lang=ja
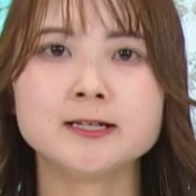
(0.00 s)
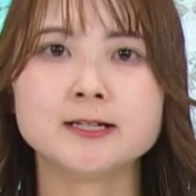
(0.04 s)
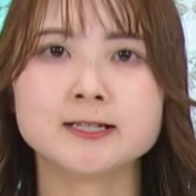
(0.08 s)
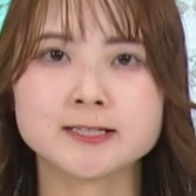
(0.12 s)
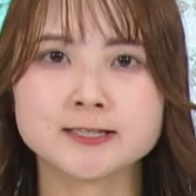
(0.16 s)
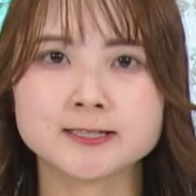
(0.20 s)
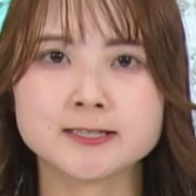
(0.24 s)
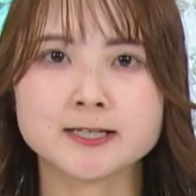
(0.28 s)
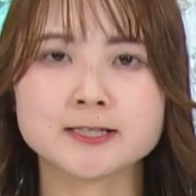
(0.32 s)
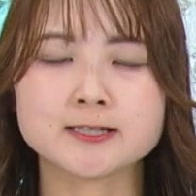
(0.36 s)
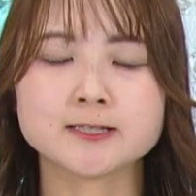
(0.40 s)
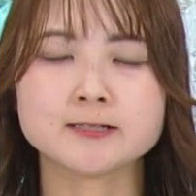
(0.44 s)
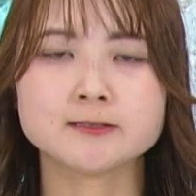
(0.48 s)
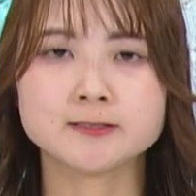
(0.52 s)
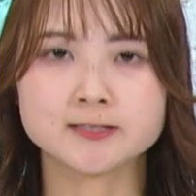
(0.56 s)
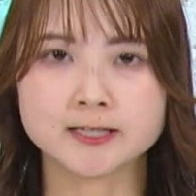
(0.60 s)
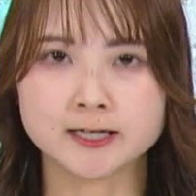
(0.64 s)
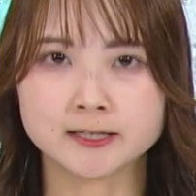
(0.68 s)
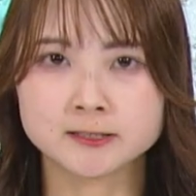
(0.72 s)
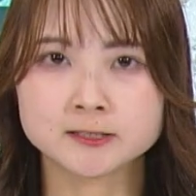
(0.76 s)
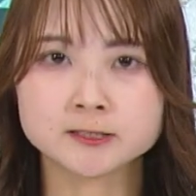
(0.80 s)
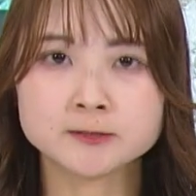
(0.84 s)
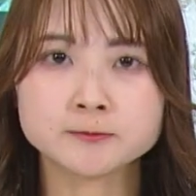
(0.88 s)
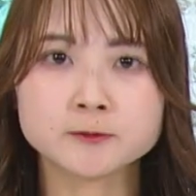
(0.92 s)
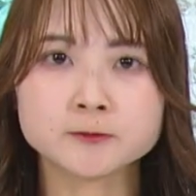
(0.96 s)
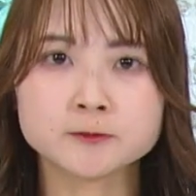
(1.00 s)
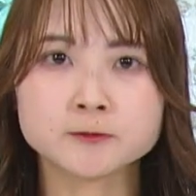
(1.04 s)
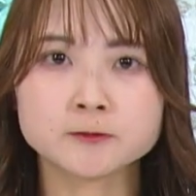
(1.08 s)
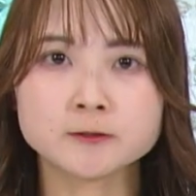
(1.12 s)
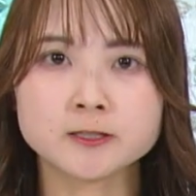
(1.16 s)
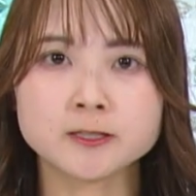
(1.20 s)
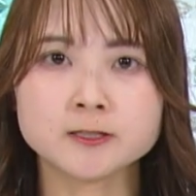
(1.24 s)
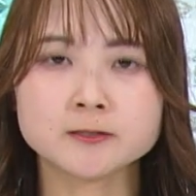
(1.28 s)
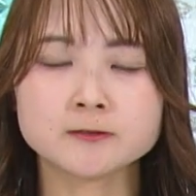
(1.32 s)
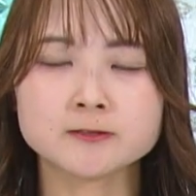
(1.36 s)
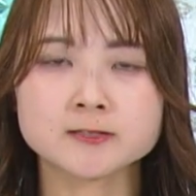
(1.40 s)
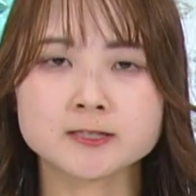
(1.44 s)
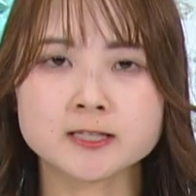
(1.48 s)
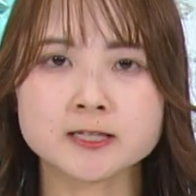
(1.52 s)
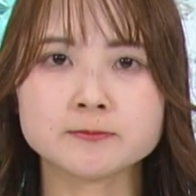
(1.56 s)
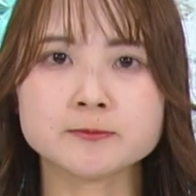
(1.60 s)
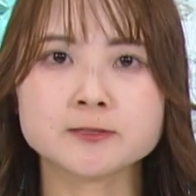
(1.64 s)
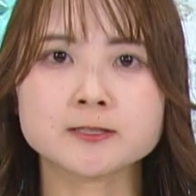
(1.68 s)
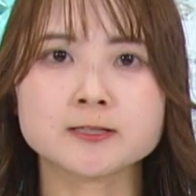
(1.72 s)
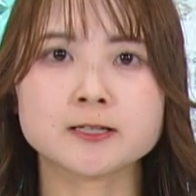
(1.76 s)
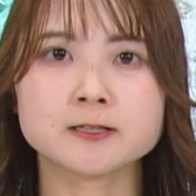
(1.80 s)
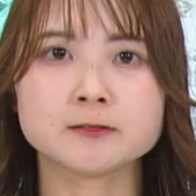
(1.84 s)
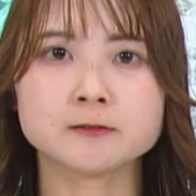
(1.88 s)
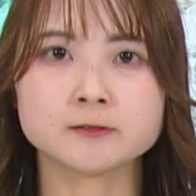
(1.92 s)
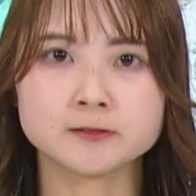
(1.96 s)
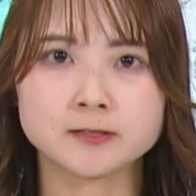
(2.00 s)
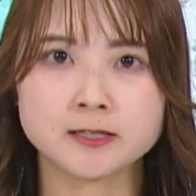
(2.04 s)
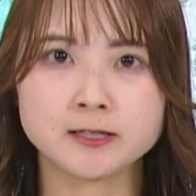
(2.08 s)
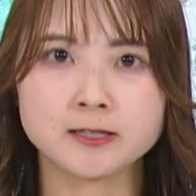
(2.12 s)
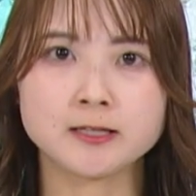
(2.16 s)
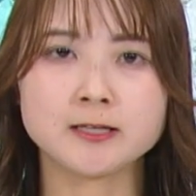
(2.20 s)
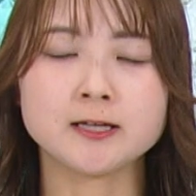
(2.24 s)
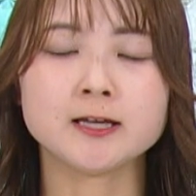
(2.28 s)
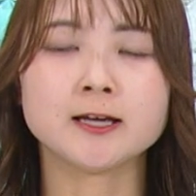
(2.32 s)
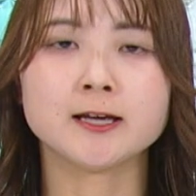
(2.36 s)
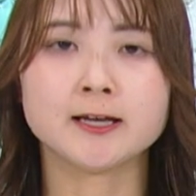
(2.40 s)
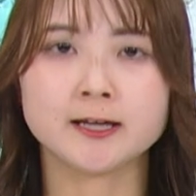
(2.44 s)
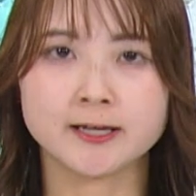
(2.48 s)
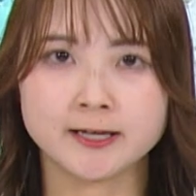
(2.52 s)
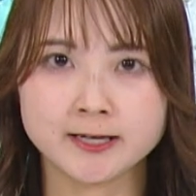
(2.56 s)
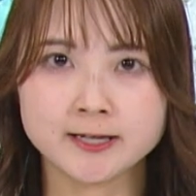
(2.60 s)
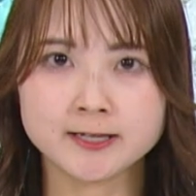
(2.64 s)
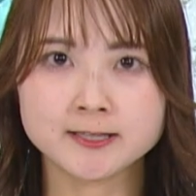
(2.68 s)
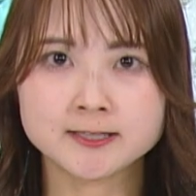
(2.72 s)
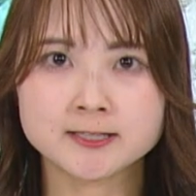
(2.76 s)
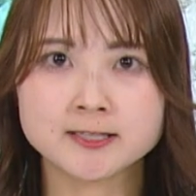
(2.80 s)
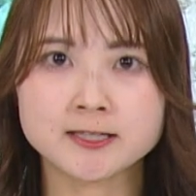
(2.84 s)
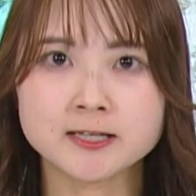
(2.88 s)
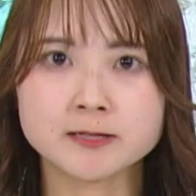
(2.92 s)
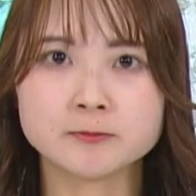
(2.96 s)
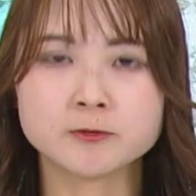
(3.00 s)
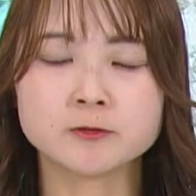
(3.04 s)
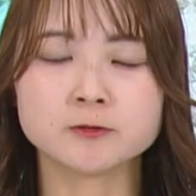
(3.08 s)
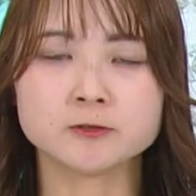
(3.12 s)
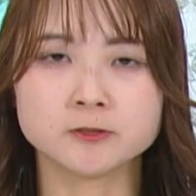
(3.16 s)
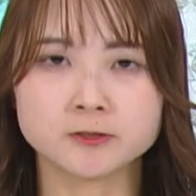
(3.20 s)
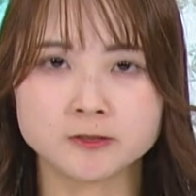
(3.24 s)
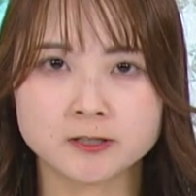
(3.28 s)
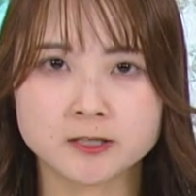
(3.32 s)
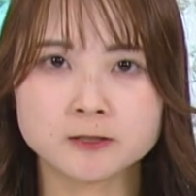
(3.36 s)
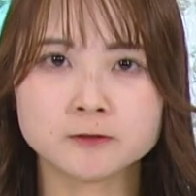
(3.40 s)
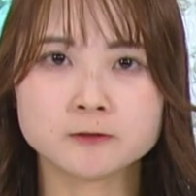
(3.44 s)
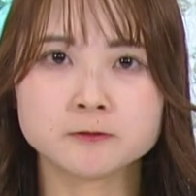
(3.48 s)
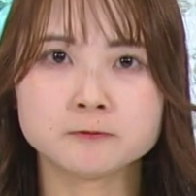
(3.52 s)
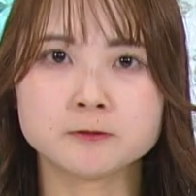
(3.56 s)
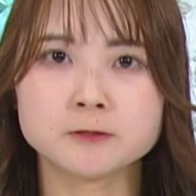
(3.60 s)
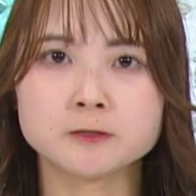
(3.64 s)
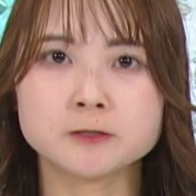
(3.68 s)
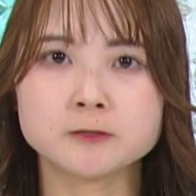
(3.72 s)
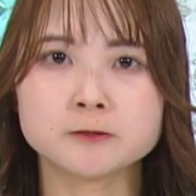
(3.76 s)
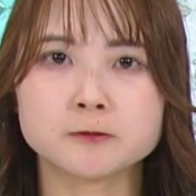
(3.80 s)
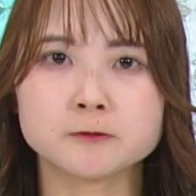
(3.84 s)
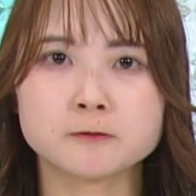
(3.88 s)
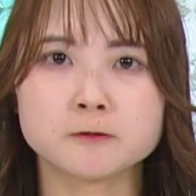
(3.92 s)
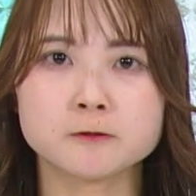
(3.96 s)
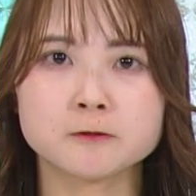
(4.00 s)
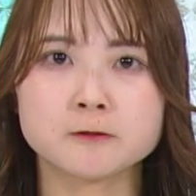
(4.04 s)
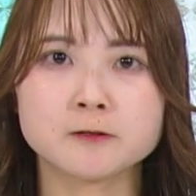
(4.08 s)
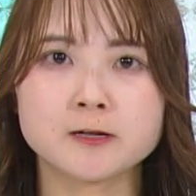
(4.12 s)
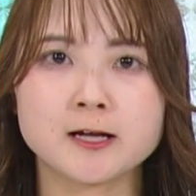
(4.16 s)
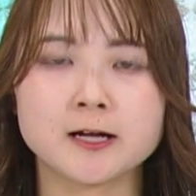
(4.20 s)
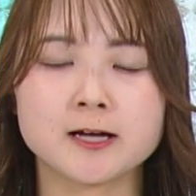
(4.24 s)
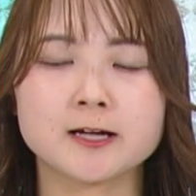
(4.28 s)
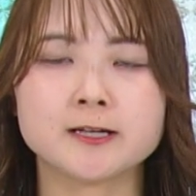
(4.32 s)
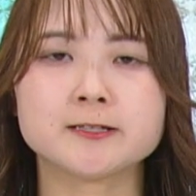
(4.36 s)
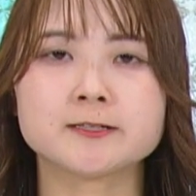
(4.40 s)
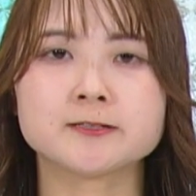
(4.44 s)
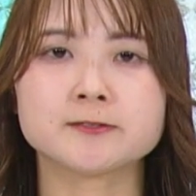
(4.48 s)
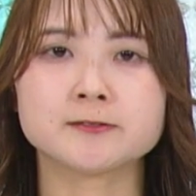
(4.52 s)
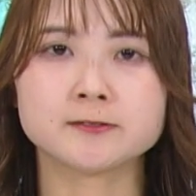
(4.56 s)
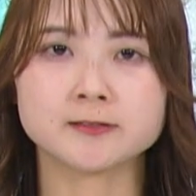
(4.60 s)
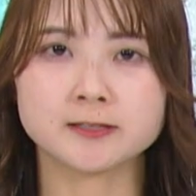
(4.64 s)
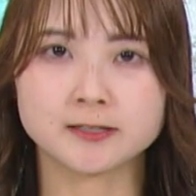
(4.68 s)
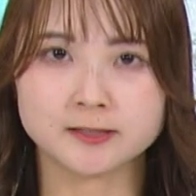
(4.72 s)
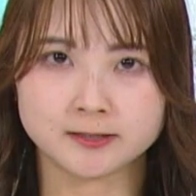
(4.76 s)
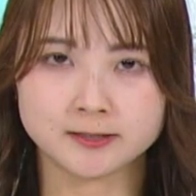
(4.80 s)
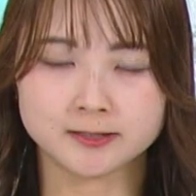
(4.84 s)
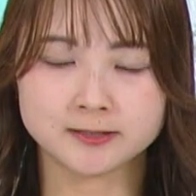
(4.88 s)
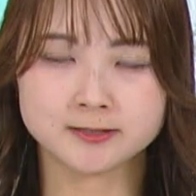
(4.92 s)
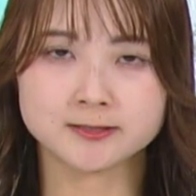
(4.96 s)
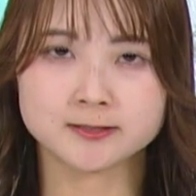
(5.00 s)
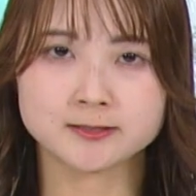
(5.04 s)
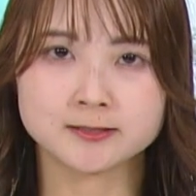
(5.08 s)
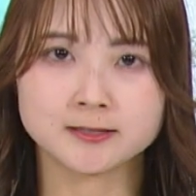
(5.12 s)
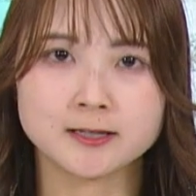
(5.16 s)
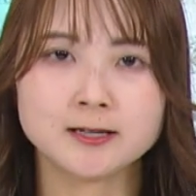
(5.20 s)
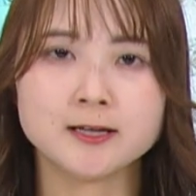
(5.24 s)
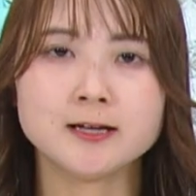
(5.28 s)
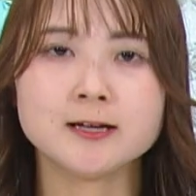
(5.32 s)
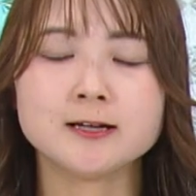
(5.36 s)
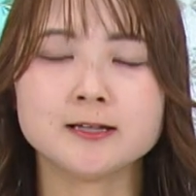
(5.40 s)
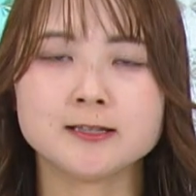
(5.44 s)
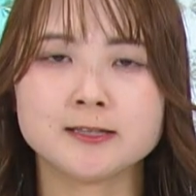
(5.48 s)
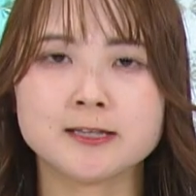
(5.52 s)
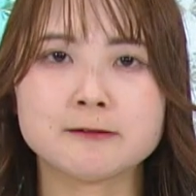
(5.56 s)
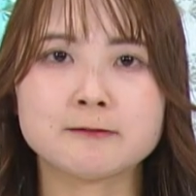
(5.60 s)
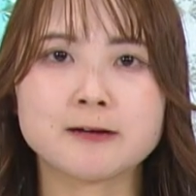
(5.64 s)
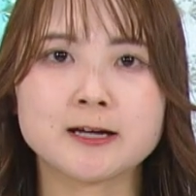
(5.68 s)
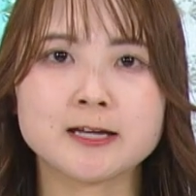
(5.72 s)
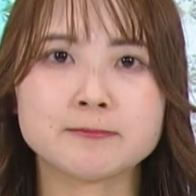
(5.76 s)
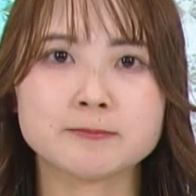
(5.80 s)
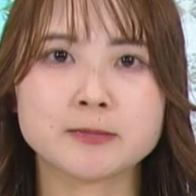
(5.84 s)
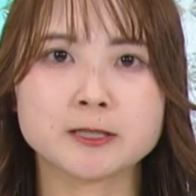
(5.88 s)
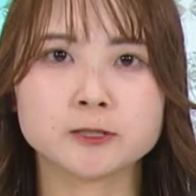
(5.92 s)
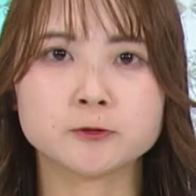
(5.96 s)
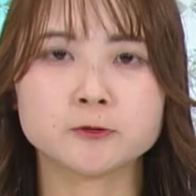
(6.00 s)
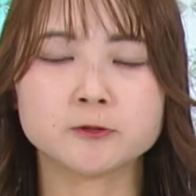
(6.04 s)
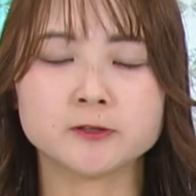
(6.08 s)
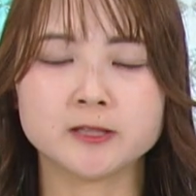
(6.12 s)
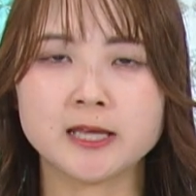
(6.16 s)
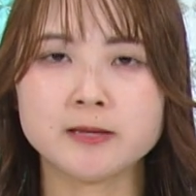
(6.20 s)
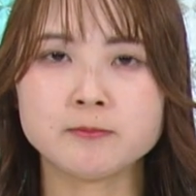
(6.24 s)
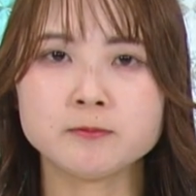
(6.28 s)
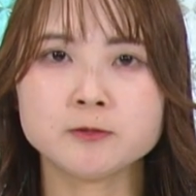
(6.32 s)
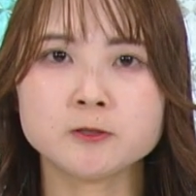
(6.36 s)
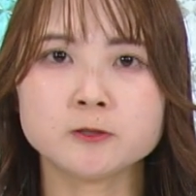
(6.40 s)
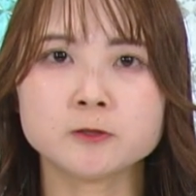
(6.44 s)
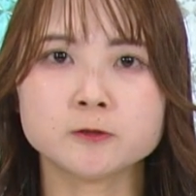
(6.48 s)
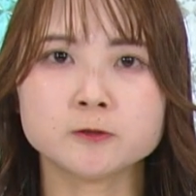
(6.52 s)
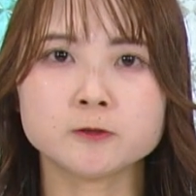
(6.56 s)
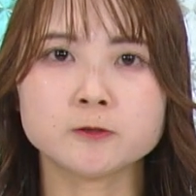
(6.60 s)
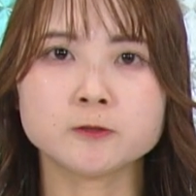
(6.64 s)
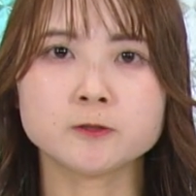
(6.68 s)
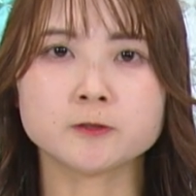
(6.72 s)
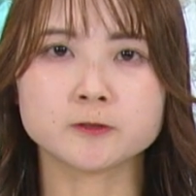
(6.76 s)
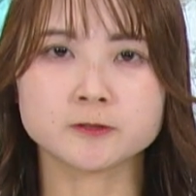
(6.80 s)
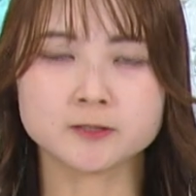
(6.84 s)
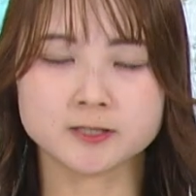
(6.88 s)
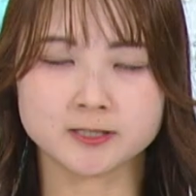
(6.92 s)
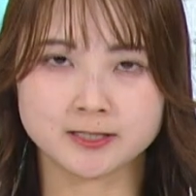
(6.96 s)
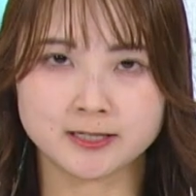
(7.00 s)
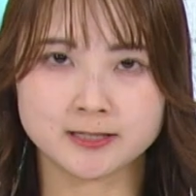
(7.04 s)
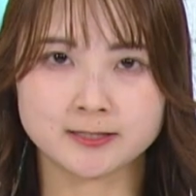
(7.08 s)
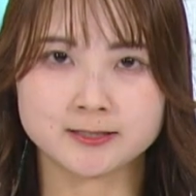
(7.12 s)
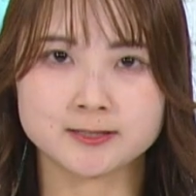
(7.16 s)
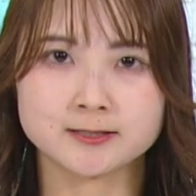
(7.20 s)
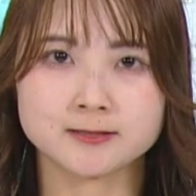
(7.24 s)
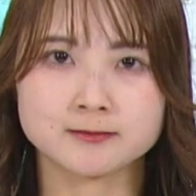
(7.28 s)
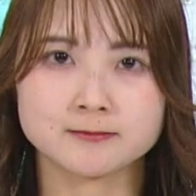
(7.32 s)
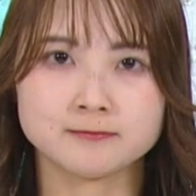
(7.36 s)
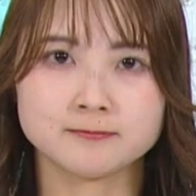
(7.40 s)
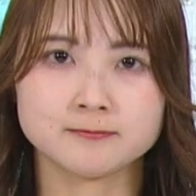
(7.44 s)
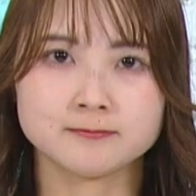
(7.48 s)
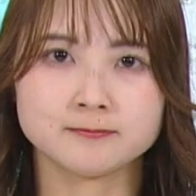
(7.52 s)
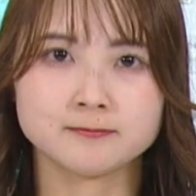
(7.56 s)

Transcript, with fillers: 季節逆戻りの寒さとなり平地でも雪の降るところがありそうなんですでは今の根室の様子です